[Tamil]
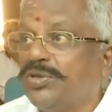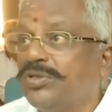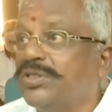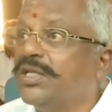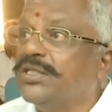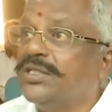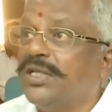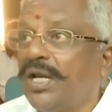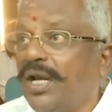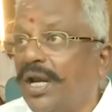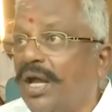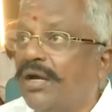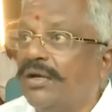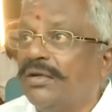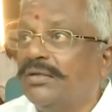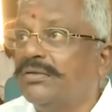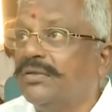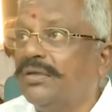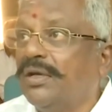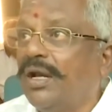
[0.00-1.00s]
அசோசியேஷன் எல்லாம்
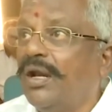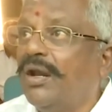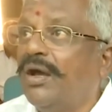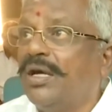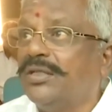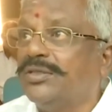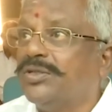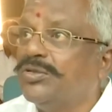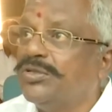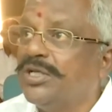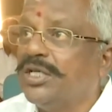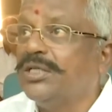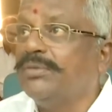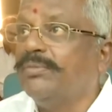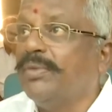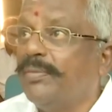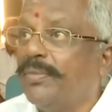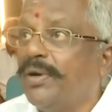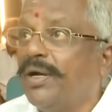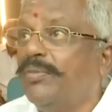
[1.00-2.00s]
எல்லா
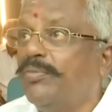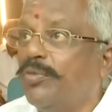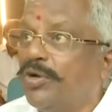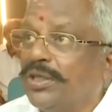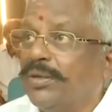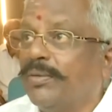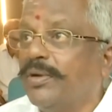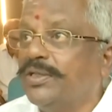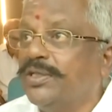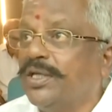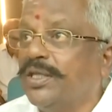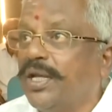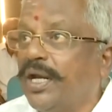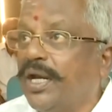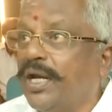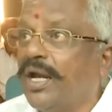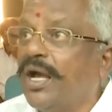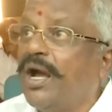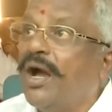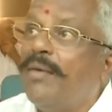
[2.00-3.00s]
அசோசியேஷன் மெம்பர்களும் மொத்தமாக
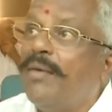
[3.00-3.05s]
சேர்த்துனீங்கன்னா